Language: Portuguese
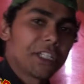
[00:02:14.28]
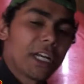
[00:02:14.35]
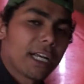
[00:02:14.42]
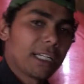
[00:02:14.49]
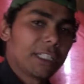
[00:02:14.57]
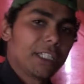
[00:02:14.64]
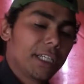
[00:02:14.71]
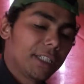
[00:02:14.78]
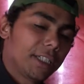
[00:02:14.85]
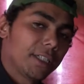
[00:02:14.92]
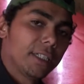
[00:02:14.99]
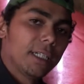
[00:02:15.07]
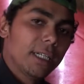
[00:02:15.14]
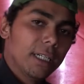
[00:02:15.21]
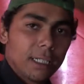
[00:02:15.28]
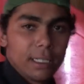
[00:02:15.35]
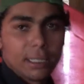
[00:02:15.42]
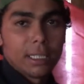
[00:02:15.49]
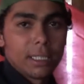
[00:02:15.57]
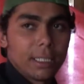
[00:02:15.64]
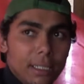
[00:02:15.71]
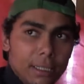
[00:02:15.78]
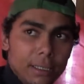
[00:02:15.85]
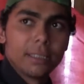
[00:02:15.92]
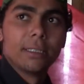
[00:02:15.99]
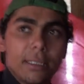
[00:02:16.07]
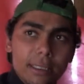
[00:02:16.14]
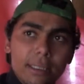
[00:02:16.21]
enxerga a gente. Que entendeu? fita,
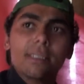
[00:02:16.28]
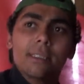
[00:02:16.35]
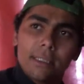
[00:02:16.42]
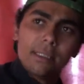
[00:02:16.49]
né, mano?